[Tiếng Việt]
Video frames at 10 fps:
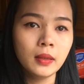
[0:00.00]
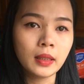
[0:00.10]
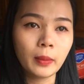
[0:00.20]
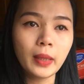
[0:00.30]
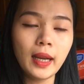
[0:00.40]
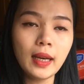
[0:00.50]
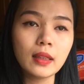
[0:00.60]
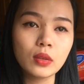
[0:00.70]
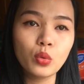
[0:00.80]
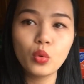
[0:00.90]
cảm thấy là
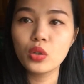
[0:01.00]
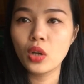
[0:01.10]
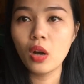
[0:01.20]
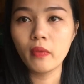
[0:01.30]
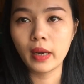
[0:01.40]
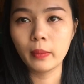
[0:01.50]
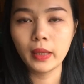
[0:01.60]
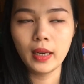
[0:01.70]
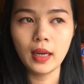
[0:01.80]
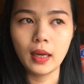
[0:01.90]
chua xót và cảm
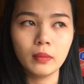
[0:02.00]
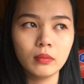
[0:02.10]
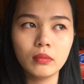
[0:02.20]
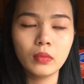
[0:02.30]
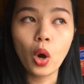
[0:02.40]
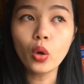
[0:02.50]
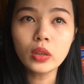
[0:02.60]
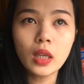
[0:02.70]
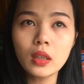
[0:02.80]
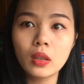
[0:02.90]
thấy là hối
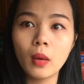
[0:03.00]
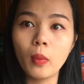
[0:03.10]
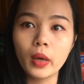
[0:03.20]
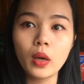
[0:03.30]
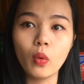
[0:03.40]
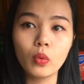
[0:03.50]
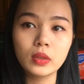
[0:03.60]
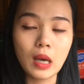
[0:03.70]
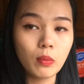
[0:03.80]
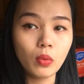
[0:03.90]
tiếc trong cái cuộc
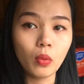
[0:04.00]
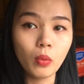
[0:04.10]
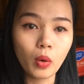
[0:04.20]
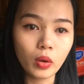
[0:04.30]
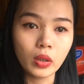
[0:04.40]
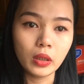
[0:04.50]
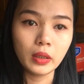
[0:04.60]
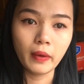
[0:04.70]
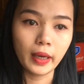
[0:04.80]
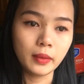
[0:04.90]
sống của một con người
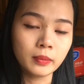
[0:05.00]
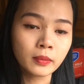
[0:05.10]
như vậy